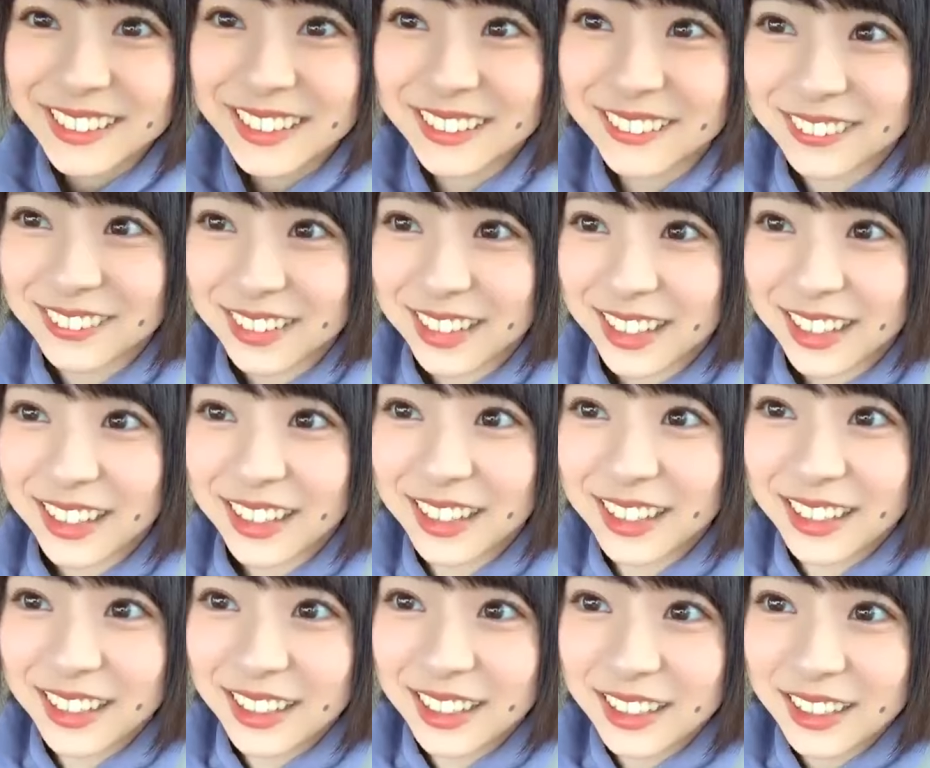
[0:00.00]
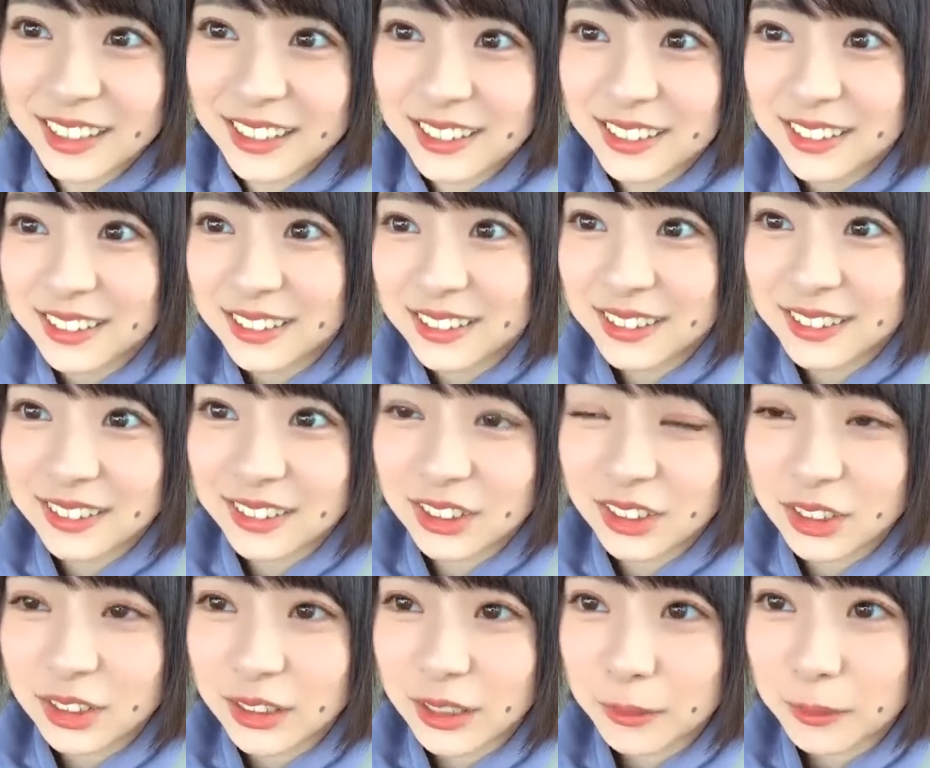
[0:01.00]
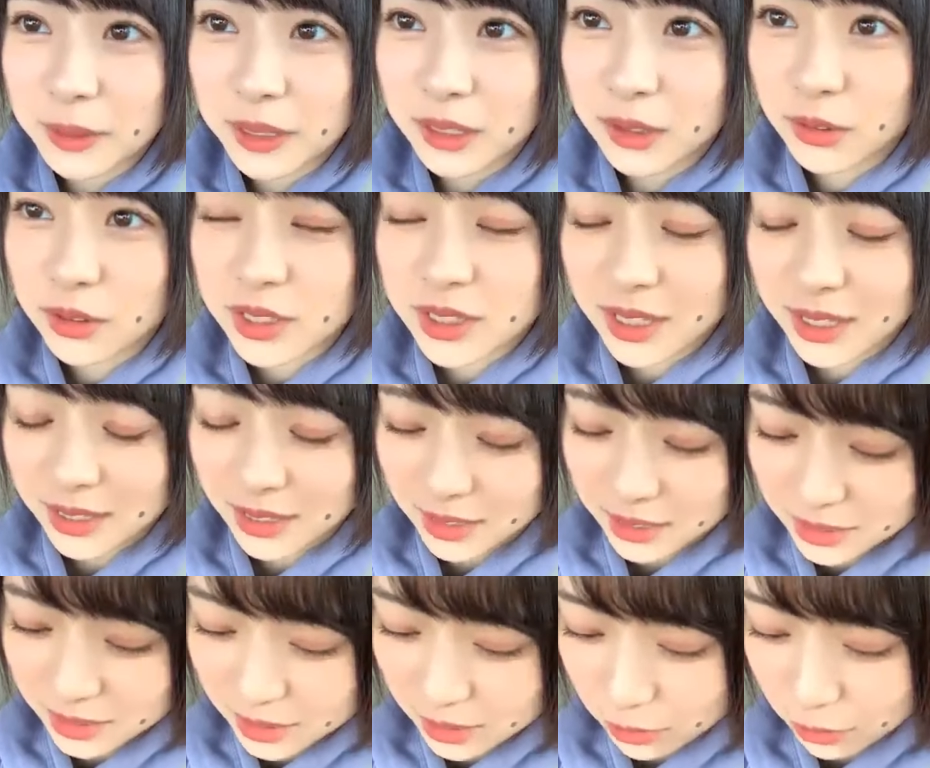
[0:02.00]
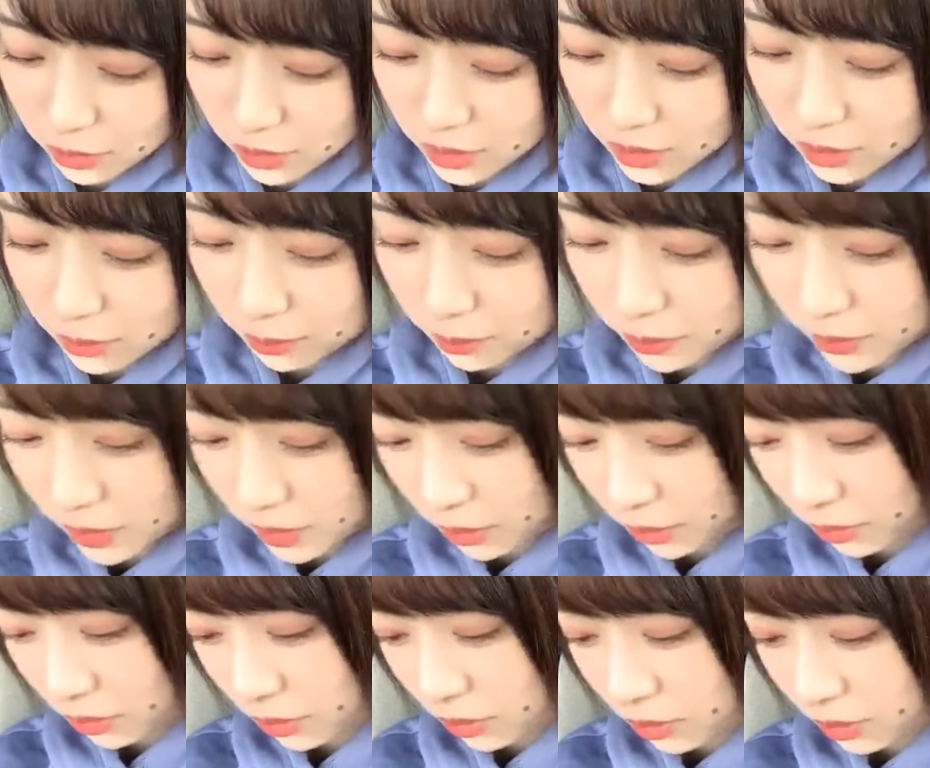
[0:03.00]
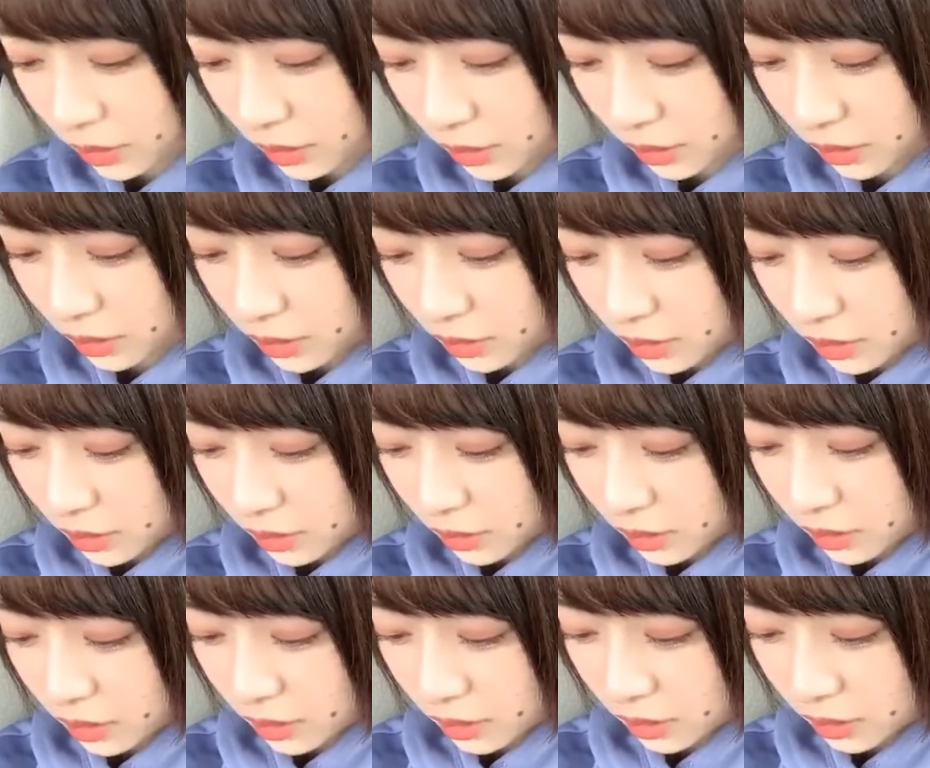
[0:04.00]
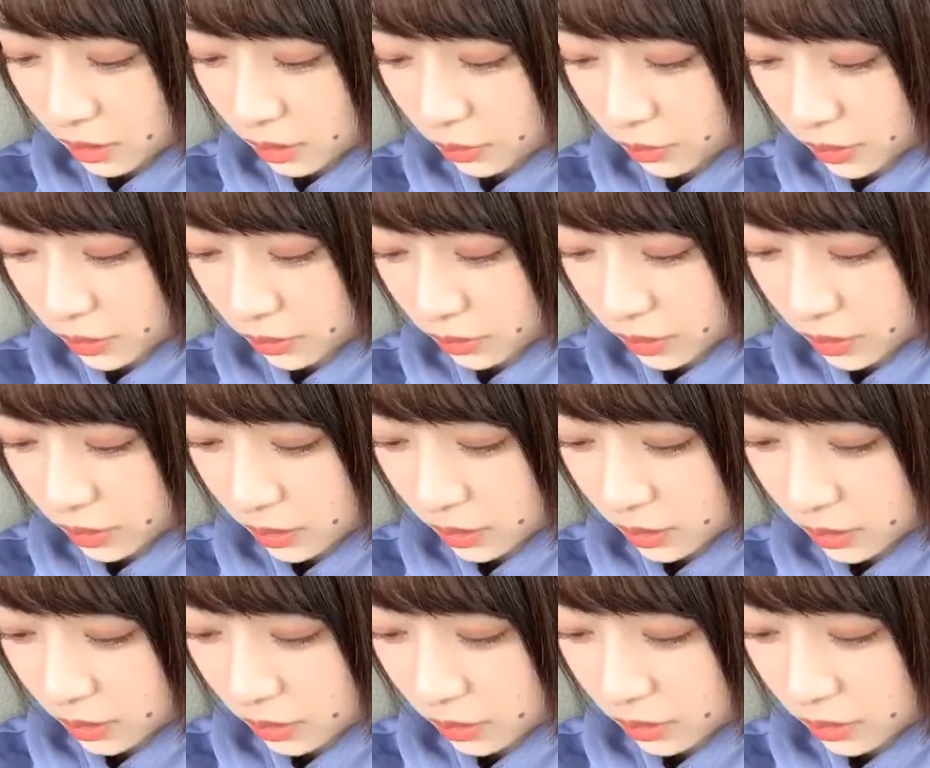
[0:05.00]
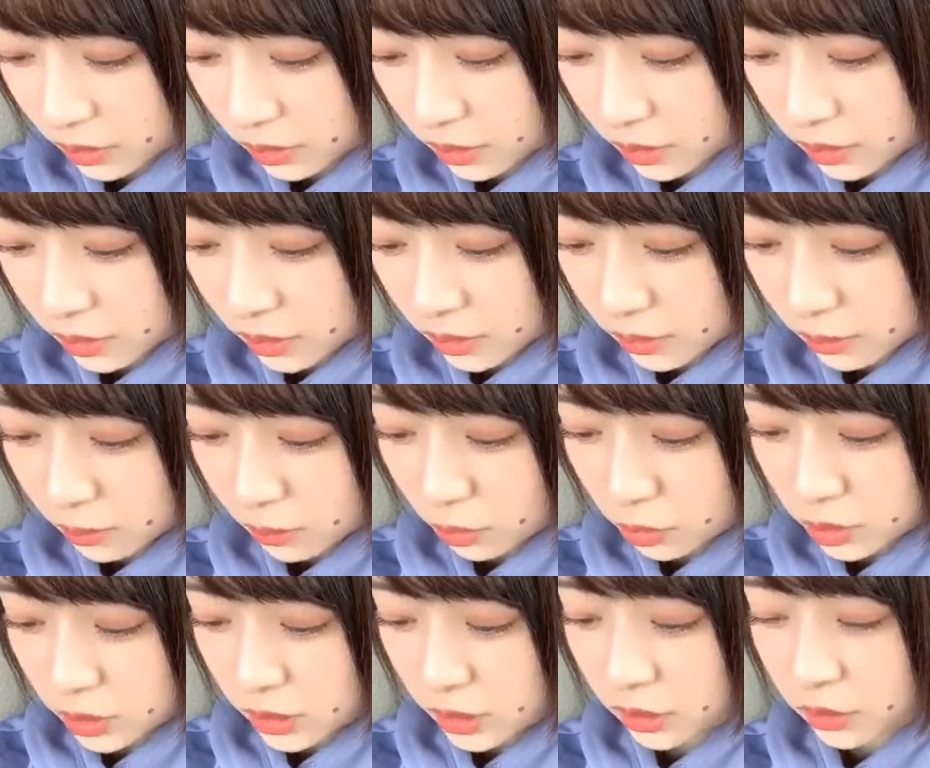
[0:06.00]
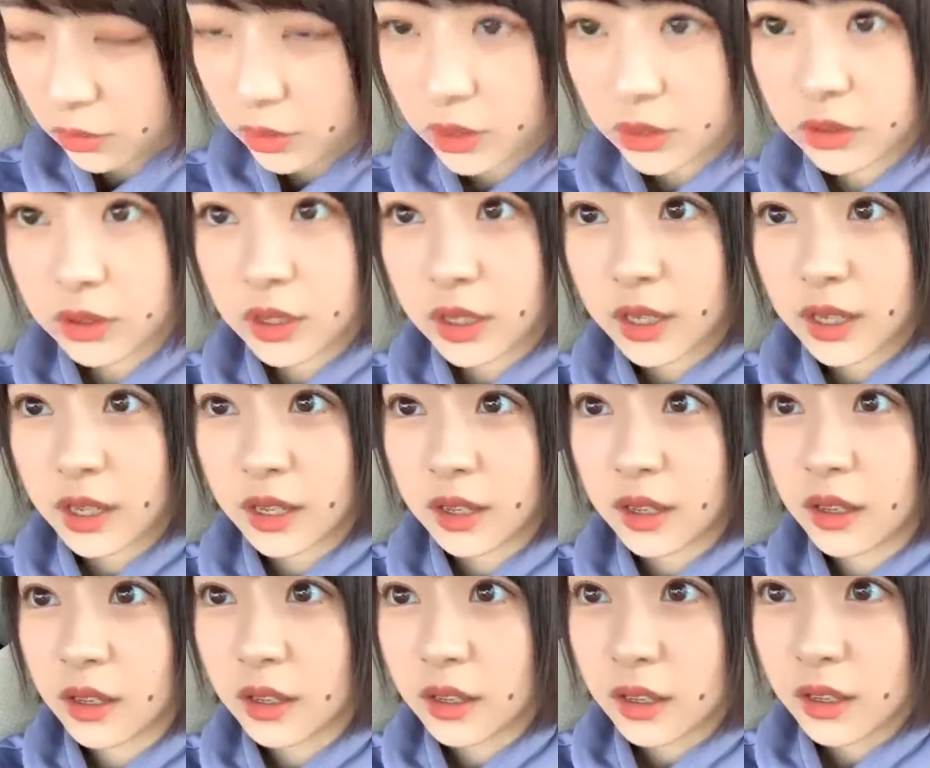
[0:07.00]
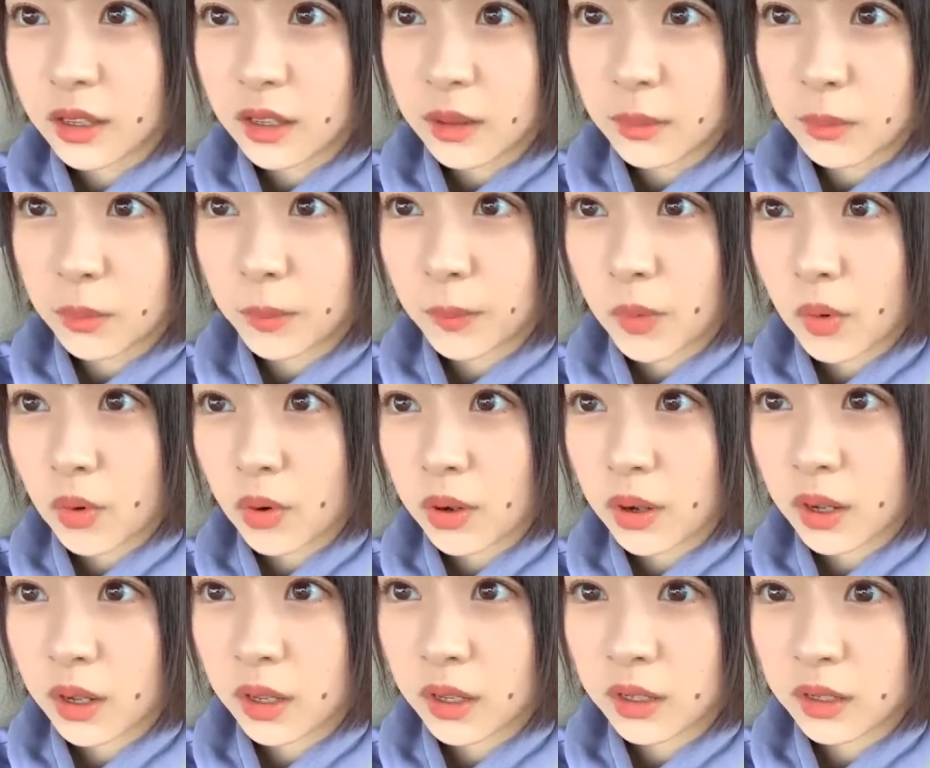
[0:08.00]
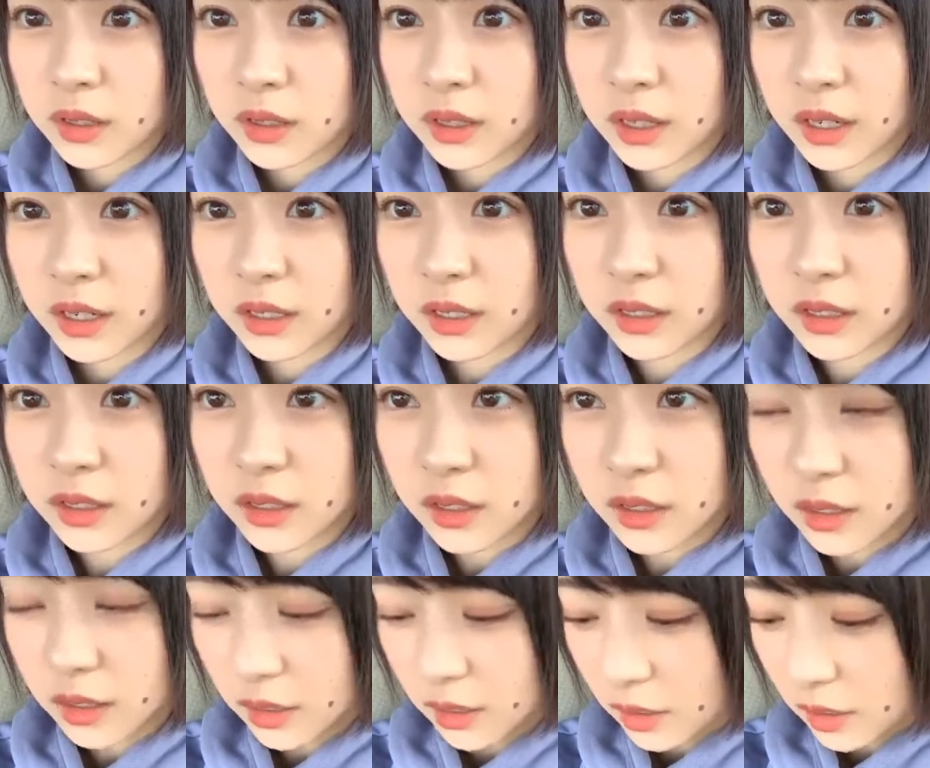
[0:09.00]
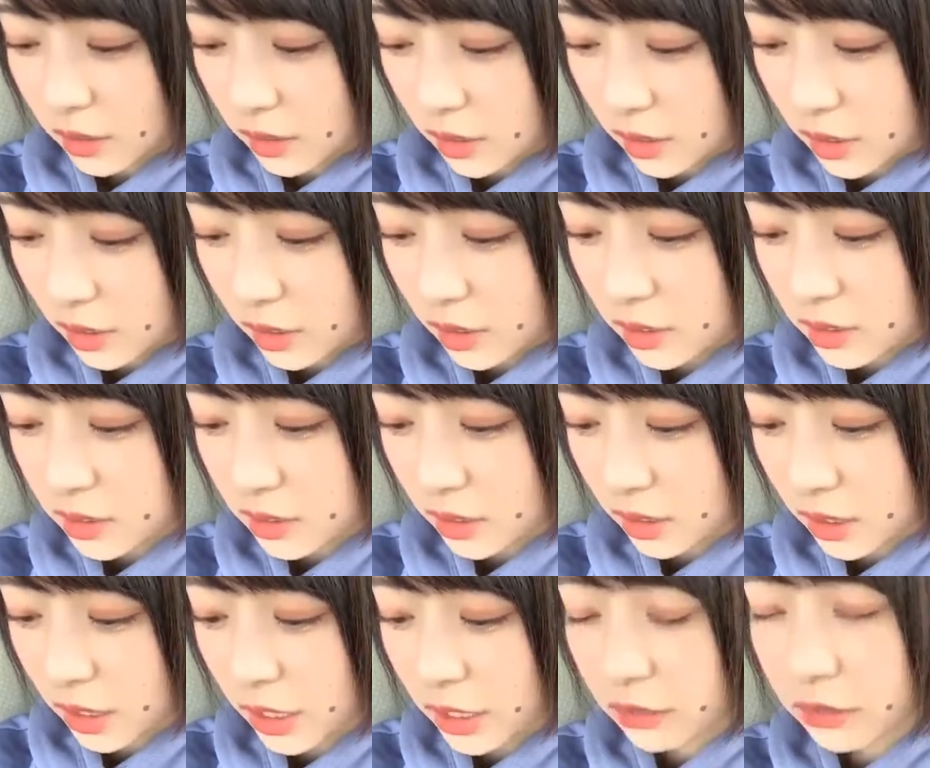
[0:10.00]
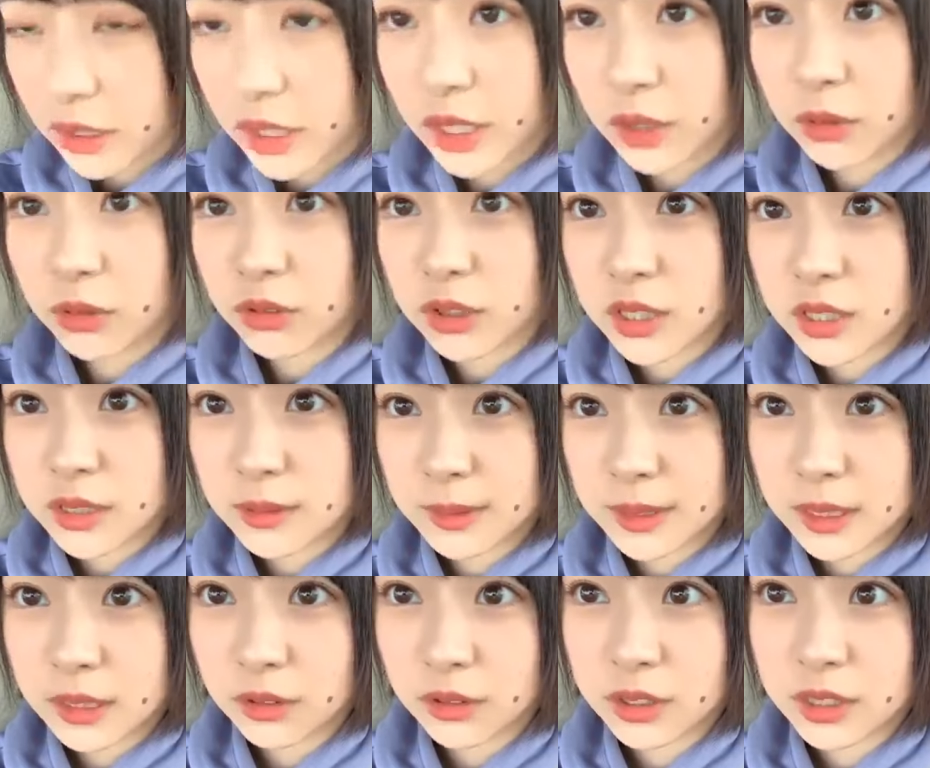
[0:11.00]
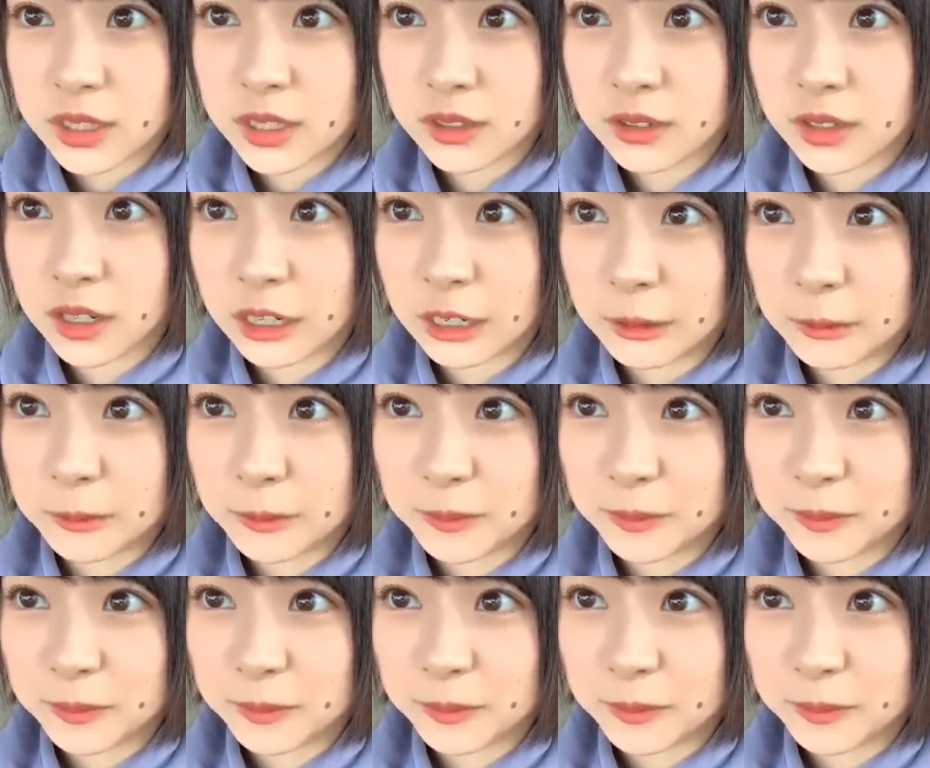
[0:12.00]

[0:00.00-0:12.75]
なのでいや勉強したんですけどねやっぱり本当に機械に弱くて文字に弱くてポッカンなんかあれですね会話で説明してほしいぐらい